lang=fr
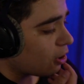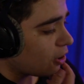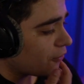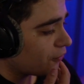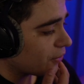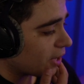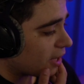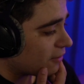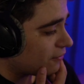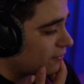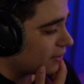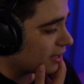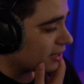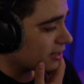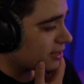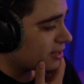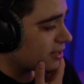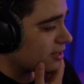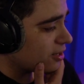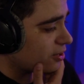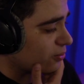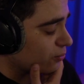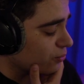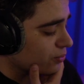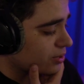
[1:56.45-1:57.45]
à 26
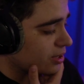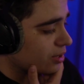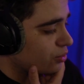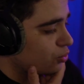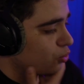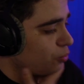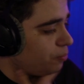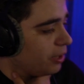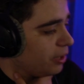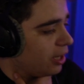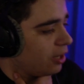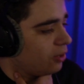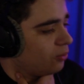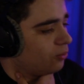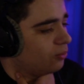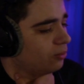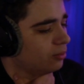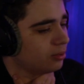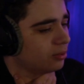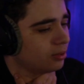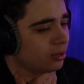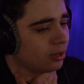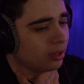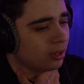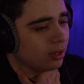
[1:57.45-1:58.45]
sons, c'est super long.
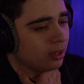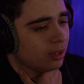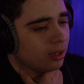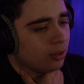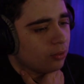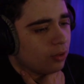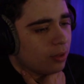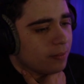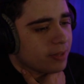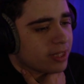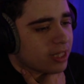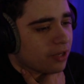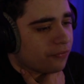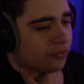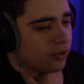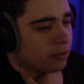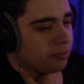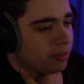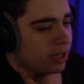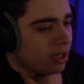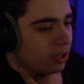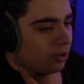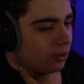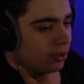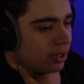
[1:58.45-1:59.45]
Ouais, mais ça fait
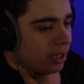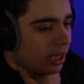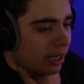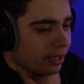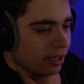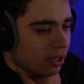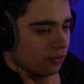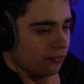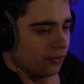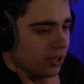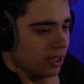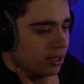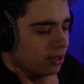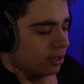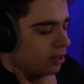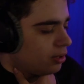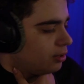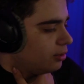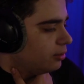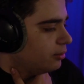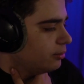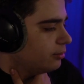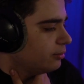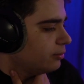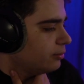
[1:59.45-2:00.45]
1000 ans, il a rien fait, non